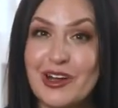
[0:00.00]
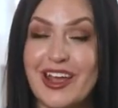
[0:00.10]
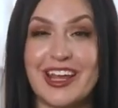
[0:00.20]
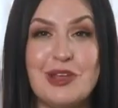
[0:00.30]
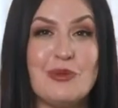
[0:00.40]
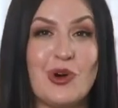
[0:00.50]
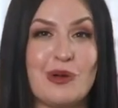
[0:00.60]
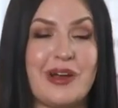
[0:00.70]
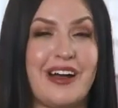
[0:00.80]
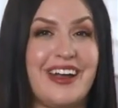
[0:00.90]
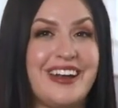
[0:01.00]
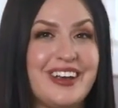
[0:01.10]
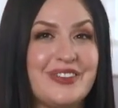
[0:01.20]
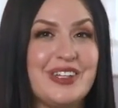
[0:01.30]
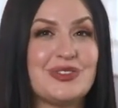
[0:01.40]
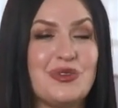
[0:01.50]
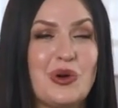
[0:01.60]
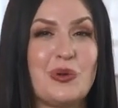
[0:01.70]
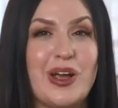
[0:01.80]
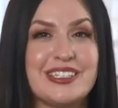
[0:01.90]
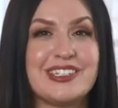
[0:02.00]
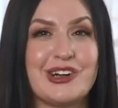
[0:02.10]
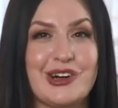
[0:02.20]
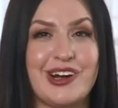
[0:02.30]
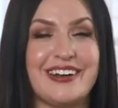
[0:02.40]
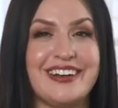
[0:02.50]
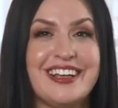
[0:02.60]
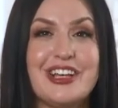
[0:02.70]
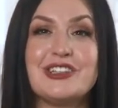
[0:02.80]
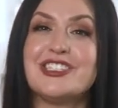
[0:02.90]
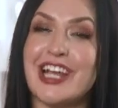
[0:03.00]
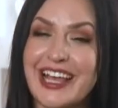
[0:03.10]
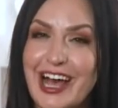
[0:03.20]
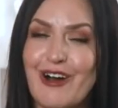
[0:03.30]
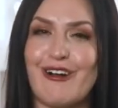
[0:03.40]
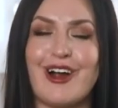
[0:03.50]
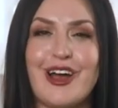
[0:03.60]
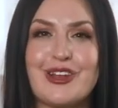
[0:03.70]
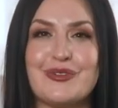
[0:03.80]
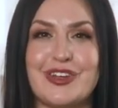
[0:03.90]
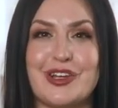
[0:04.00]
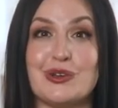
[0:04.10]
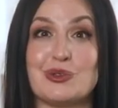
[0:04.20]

Se volete altre informazioni su questi quattro modi di guadagnare, guardate i nostri